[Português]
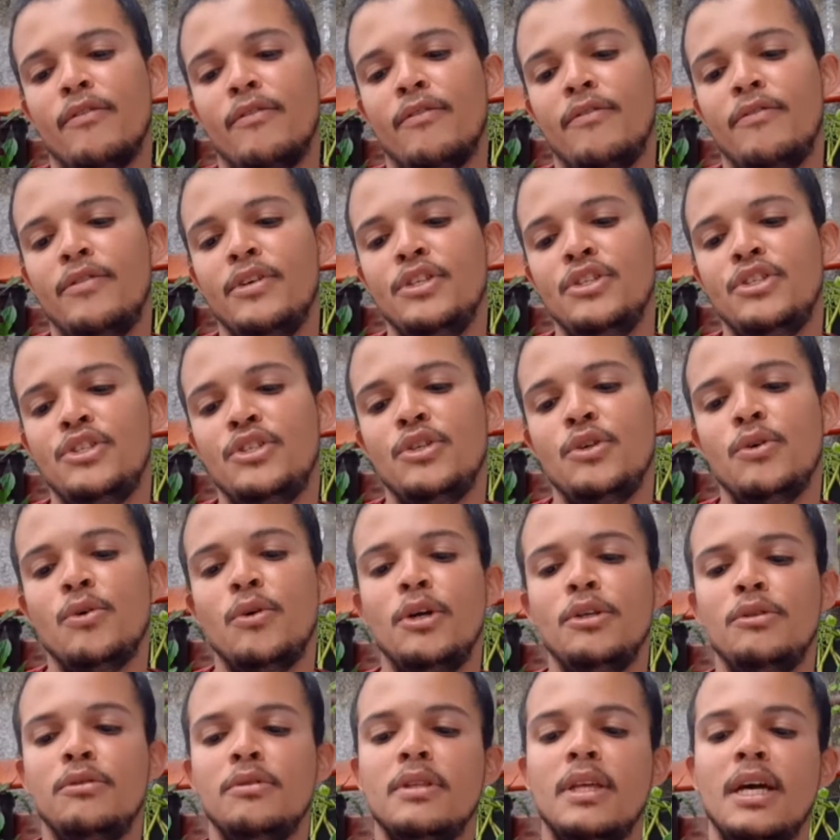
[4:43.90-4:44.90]

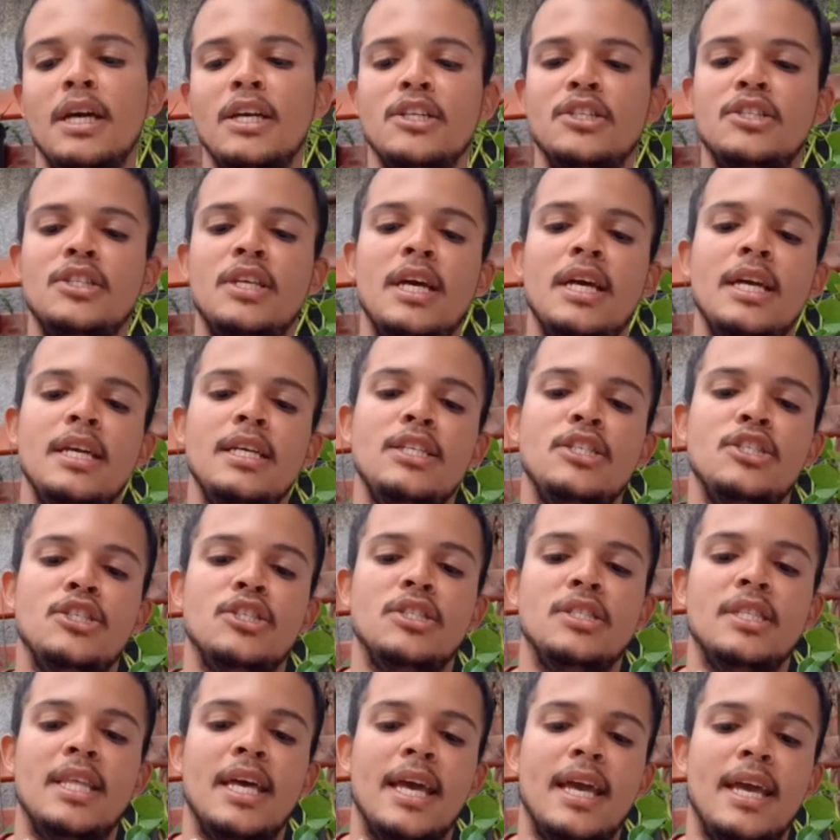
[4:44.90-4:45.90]
28 10 10
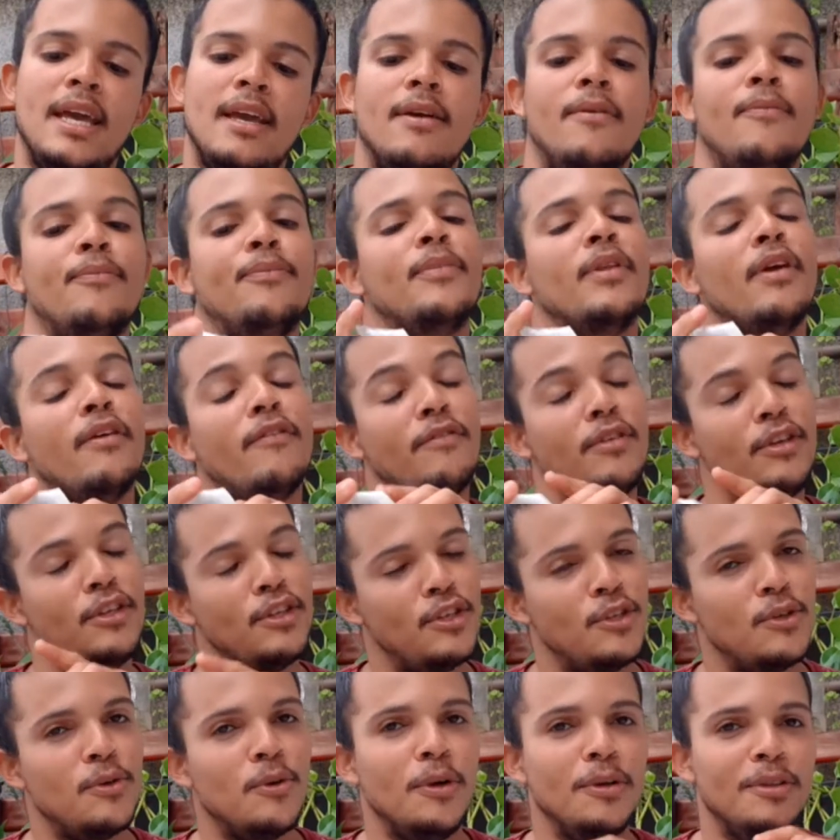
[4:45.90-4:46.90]
10
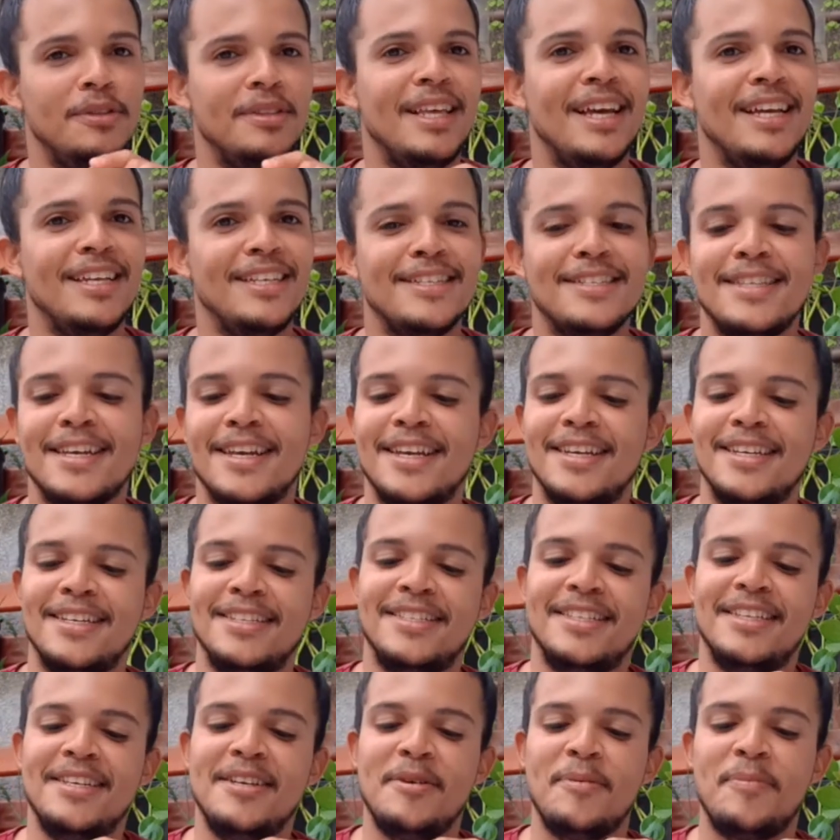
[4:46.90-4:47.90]
28 10 10,
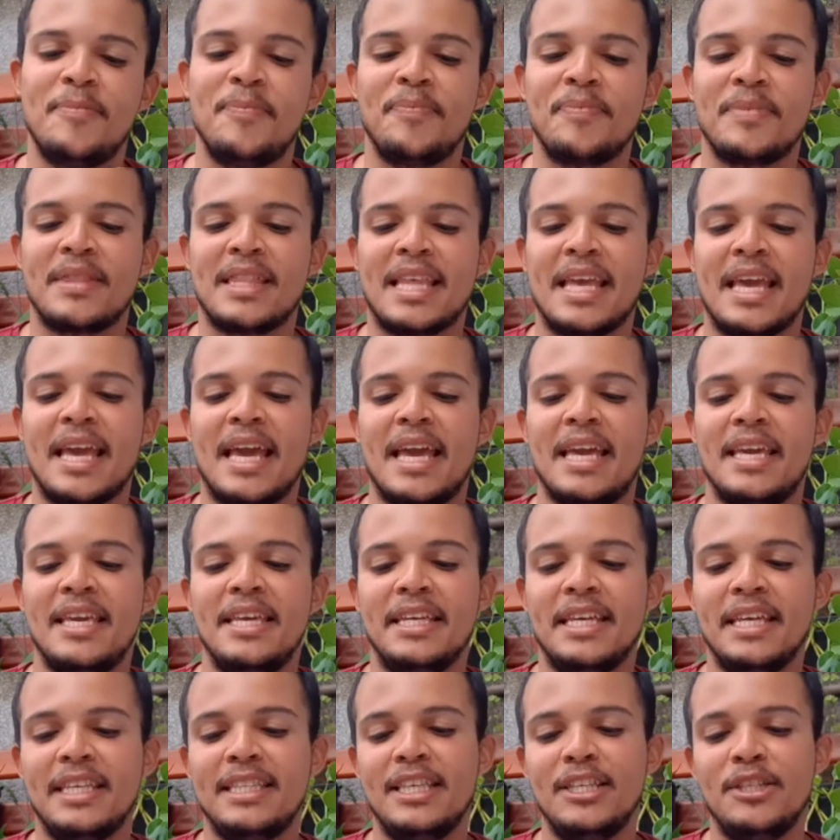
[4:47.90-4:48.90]
né? É
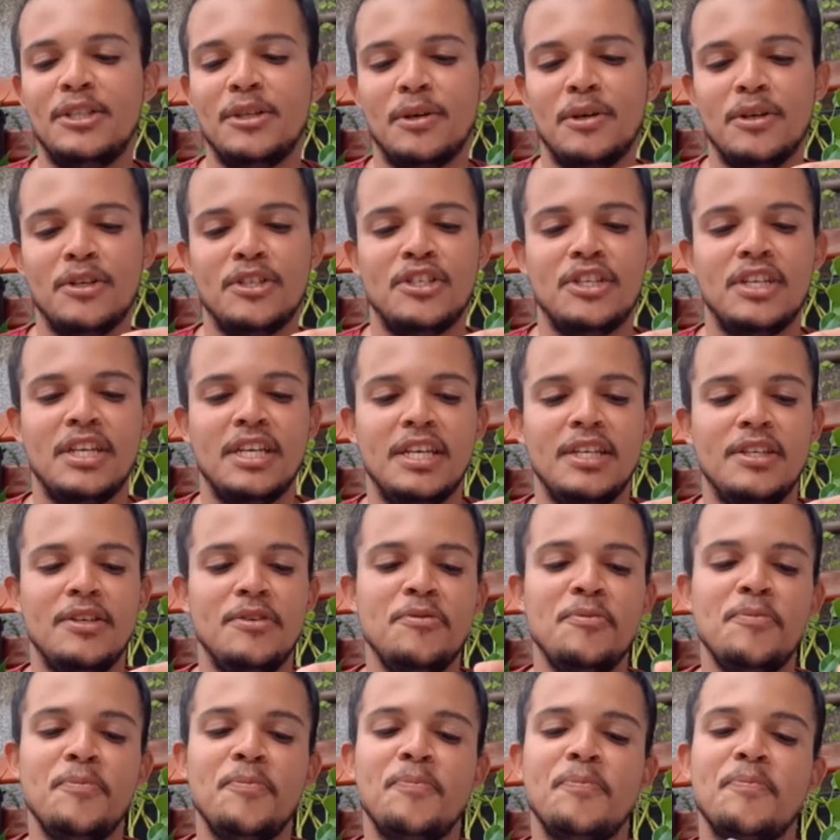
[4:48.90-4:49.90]
rico em
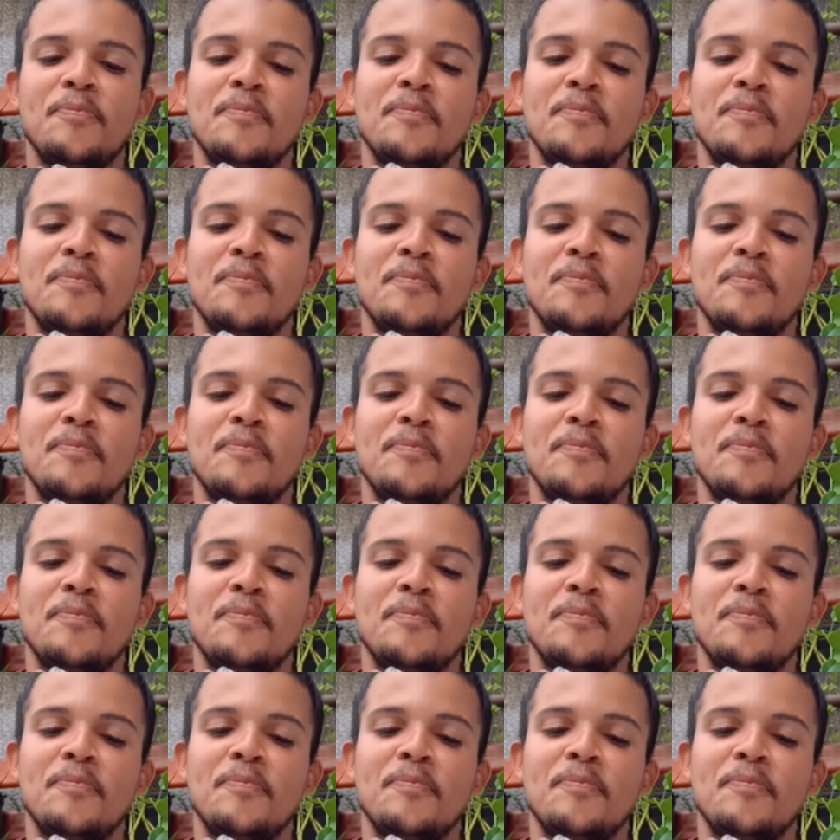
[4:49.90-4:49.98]
nitrogênio.